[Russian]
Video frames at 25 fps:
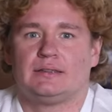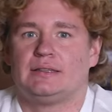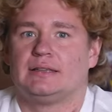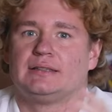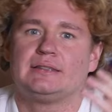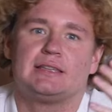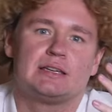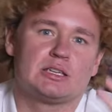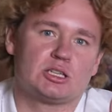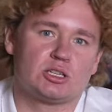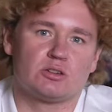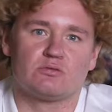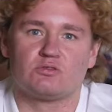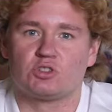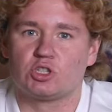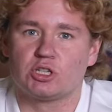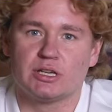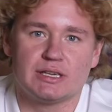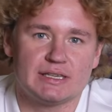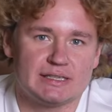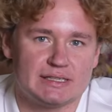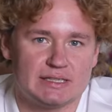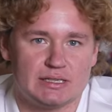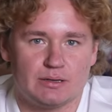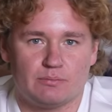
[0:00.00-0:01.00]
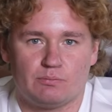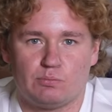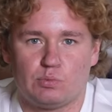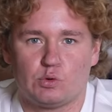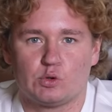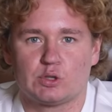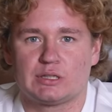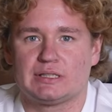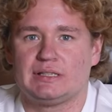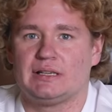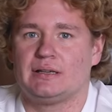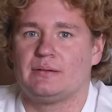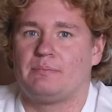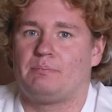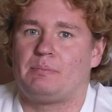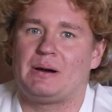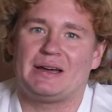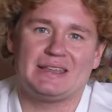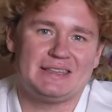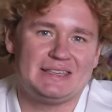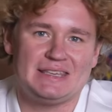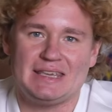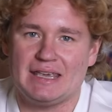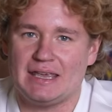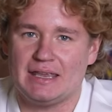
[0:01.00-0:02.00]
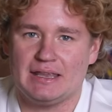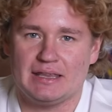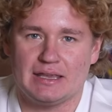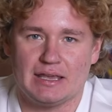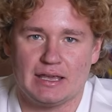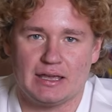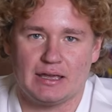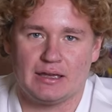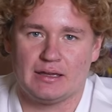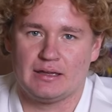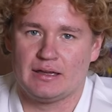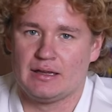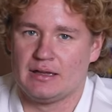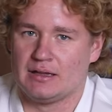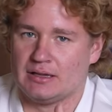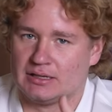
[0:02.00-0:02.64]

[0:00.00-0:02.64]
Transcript: да даже в жизни после падения –